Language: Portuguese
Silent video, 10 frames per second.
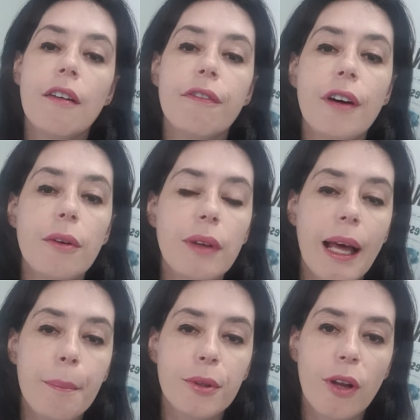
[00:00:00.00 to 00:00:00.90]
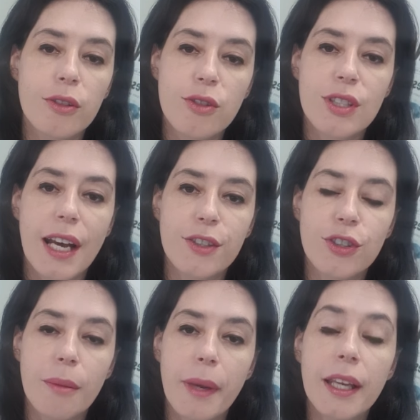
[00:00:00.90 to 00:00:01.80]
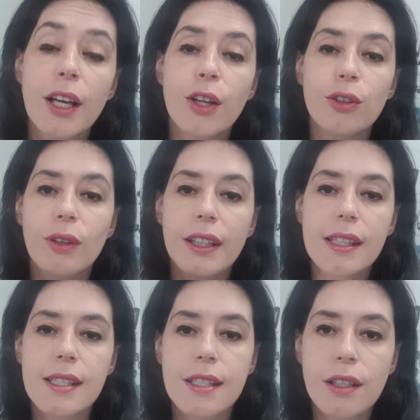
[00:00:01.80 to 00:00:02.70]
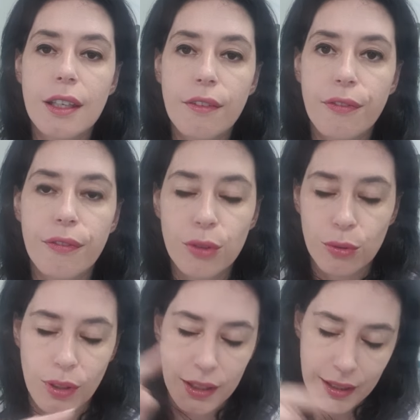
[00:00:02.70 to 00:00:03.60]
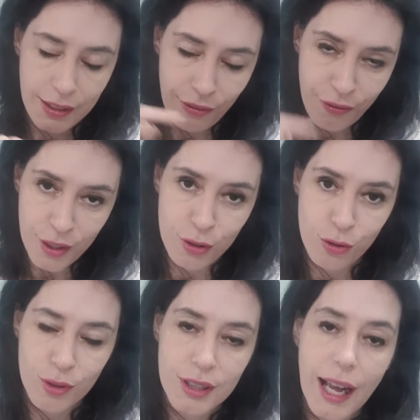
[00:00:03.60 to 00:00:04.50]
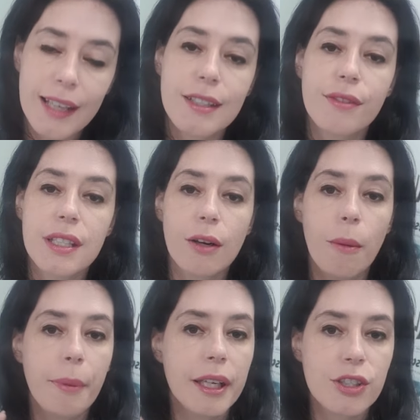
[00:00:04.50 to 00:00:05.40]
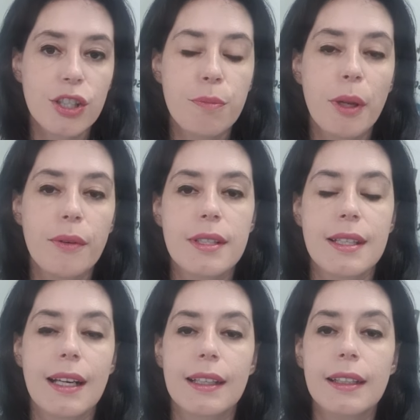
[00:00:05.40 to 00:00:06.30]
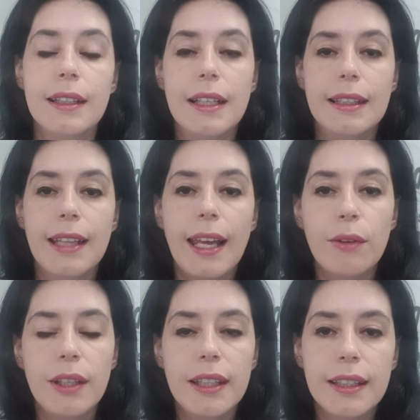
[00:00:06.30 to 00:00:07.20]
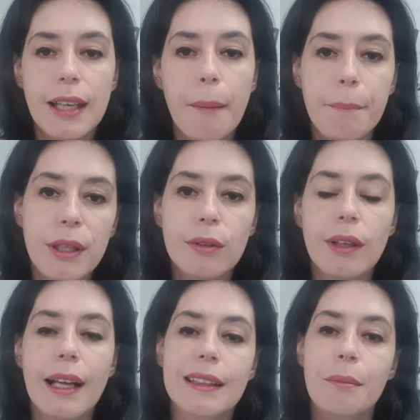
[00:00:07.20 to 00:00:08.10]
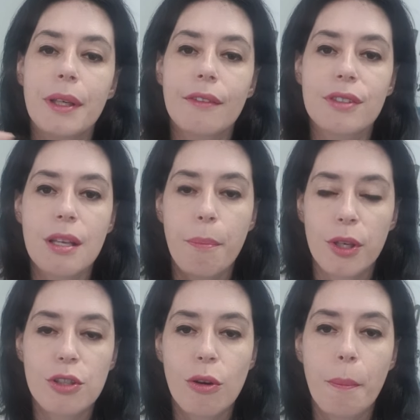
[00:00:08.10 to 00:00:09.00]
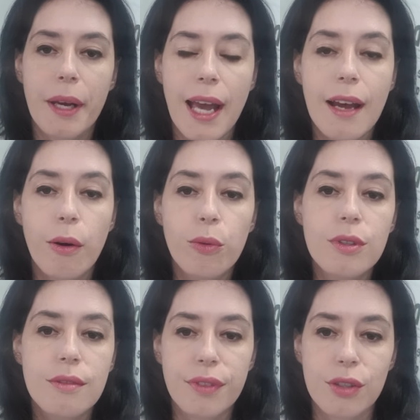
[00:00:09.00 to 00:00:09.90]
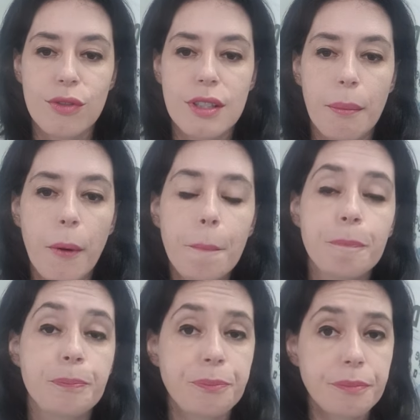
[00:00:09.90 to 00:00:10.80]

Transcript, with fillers: vão lá para o nosso site também, no linkzinho que, no link vídeos, tá? E se você acompanha a gente pelo Instagram, tem o um link na bio lá também que você pode acompanhar os vídeos, tá bom?